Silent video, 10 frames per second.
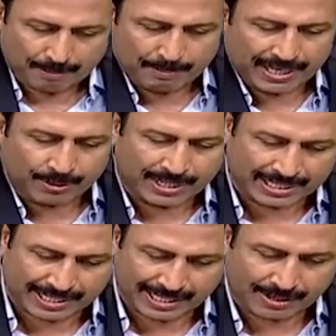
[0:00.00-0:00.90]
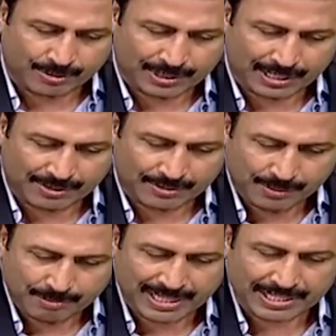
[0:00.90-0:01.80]
పెరిగుండేదని నేను అనుకుంటున్నాను
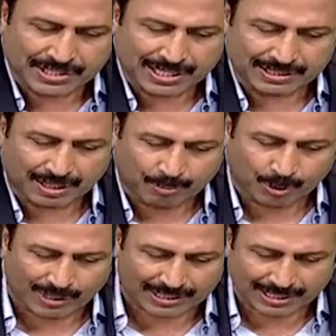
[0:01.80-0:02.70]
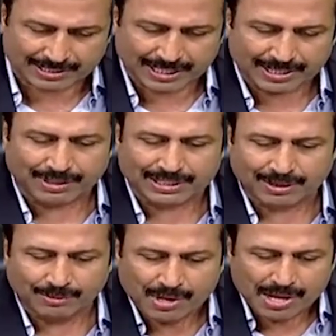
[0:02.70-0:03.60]
మీరు ఇచ్చిన తప్పుడు వార్తలకు
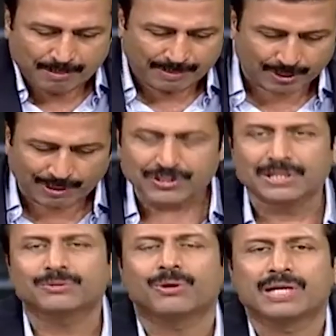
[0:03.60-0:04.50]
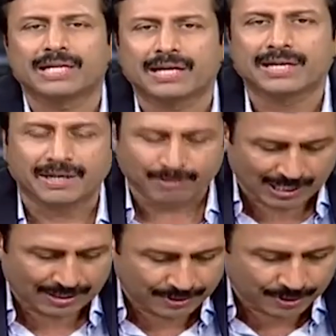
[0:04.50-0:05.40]
ధన్యవాదాలు మీరు భవిష్యత్తులో నేను క్రెడిబుల్
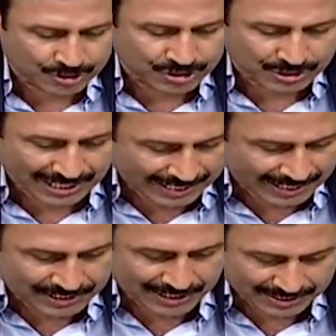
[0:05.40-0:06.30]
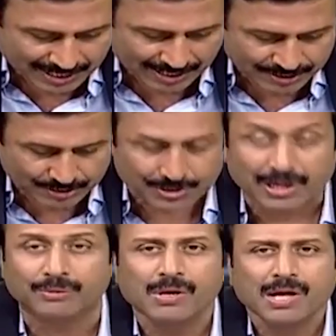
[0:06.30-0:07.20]
న్యూస్ టెలికాస్ట్ చేస్తారని
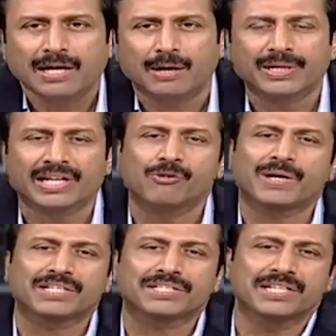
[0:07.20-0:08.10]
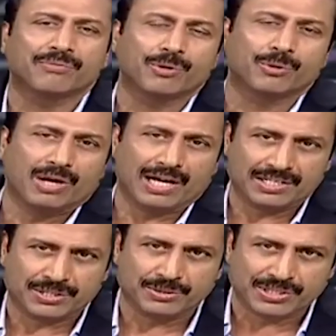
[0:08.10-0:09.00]
ఆశిస్తున్నాను కాబట్టి రవిప్రకాష్ని ఎవరు
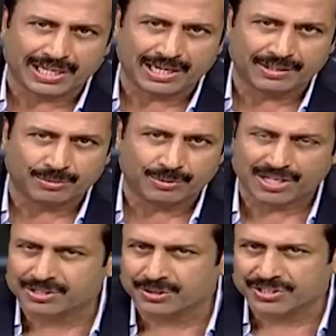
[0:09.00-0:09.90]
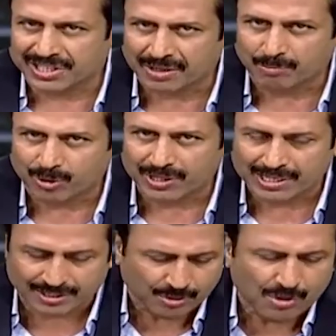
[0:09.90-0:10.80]
అరెస్ట్ చేయలేదు అరెస్ట్ చేయబోవటం
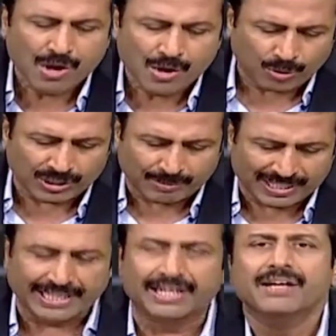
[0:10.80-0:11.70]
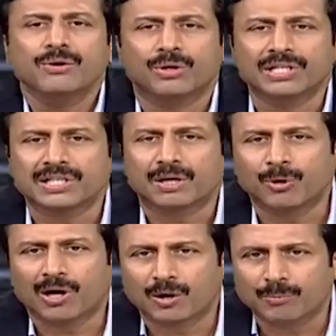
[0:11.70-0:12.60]
లేదు కొంతమంది కొన్ని తప్పుడు
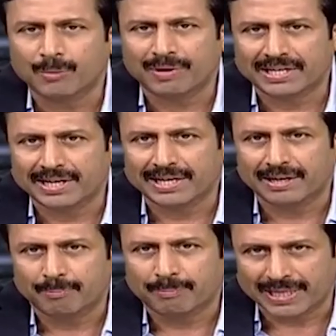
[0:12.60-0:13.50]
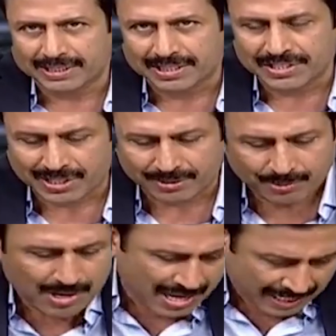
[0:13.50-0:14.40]
ఆరోపణలు పెట్టడానికి ప్రయత్నించారు
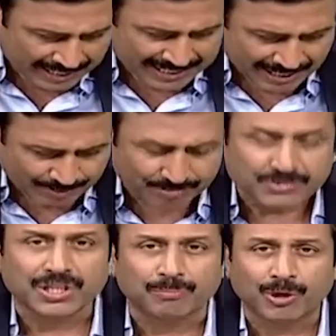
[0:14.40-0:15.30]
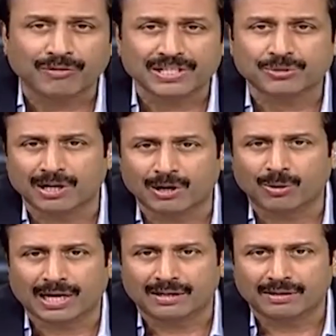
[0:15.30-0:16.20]
నిజం చెప్పులు
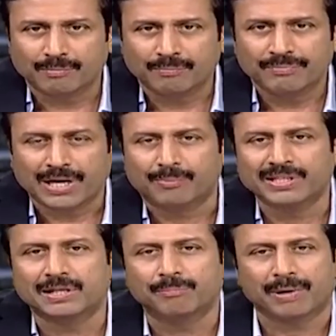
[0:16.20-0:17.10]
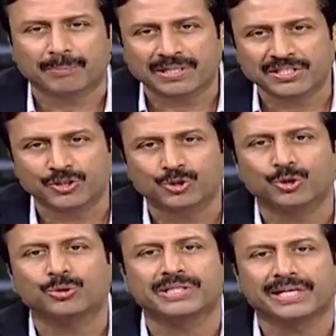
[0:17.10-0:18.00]
వేసుకునేలోగా అబద్ధం ప్రపంచం
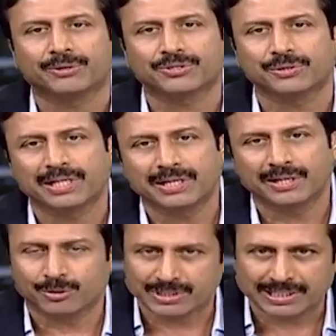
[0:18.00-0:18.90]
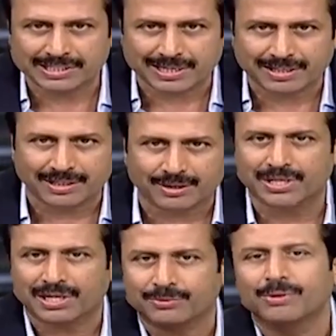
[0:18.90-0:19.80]
చుట్టూ తిరిగి వస్తుంది ఈరోజు అదే జరిగింది ఈరోజు
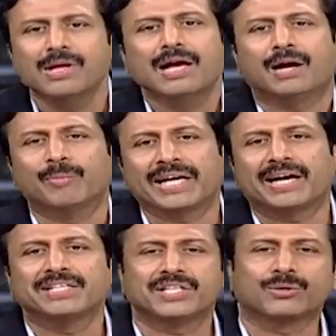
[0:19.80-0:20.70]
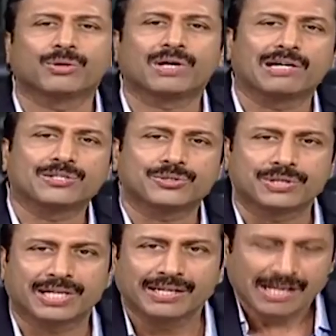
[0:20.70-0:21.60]
నాకు అమెరికా నుంచి ఎక్కువ కాల్స్
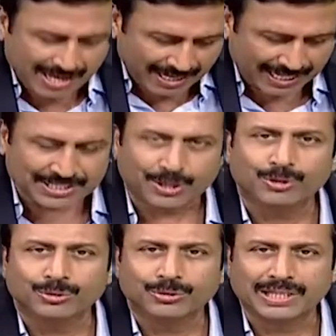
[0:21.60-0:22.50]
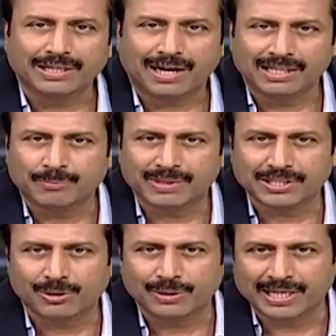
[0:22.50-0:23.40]
వస్తున్నాయి ఏం జరుగుతుంది
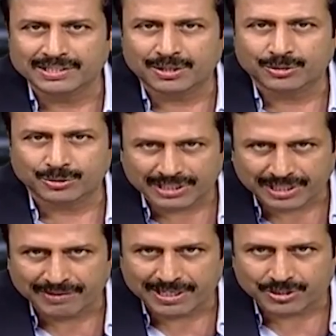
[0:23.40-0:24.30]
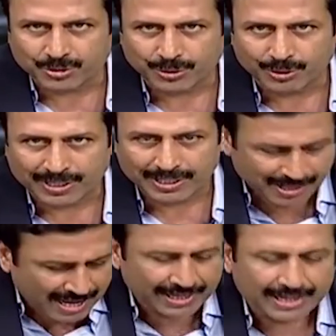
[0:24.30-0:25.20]
ఆంధ్రప్రదేశ్లో ఏం జరుగుతుంది టీవీ నైన్ స్టూడియోలో అని
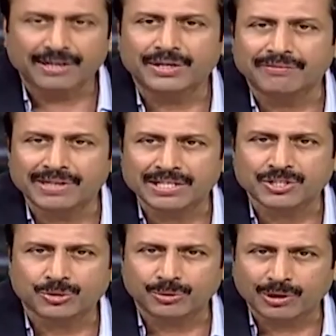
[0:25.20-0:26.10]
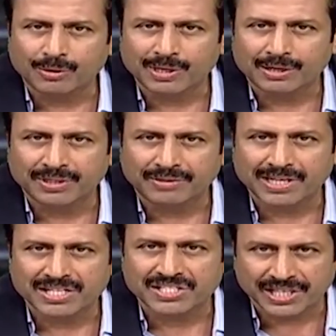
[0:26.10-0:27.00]
నేను టీవీ నైన్ స్టూడియోలో ఉన్నాను టీవీ
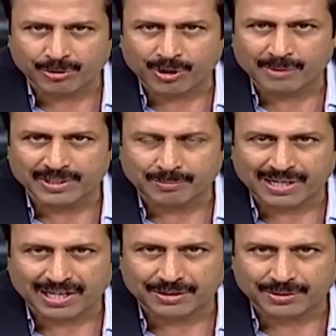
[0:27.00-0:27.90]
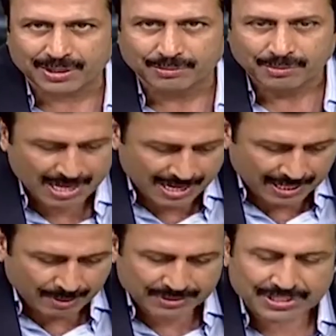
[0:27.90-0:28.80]
నైన్ సీఈఓగా మీతో మాట్లాడుతున్నాను
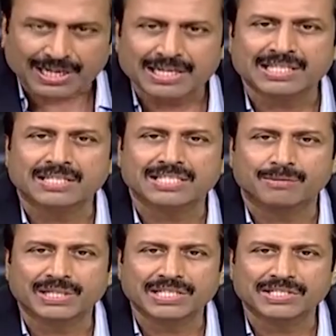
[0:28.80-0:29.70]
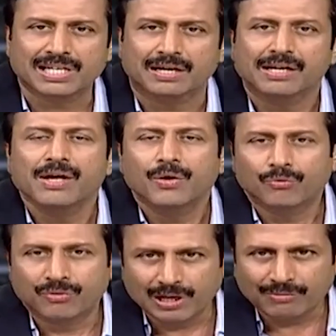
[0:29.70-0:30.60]
జర్నలిజానికి సంబంధించిన
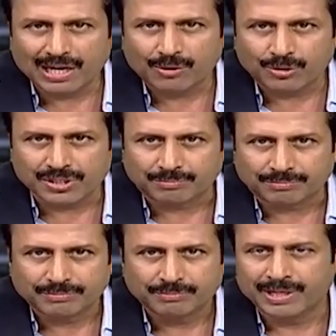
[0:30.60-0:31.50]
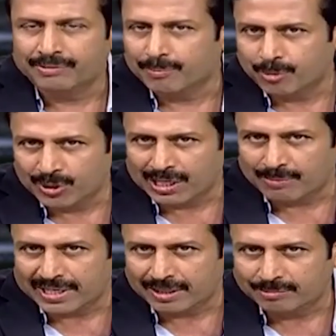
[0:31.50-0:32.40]
విలువల కోసం మేము ఎప్పుడు
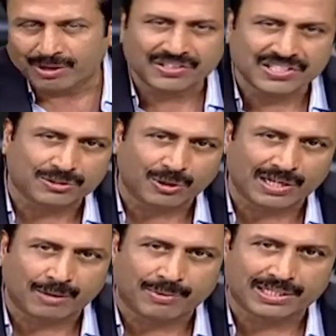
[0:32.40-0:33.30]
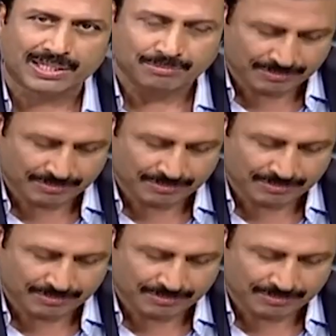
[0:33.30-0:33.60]
నిలబడ్డాం భవిష్యత్తులో నిలబడతాం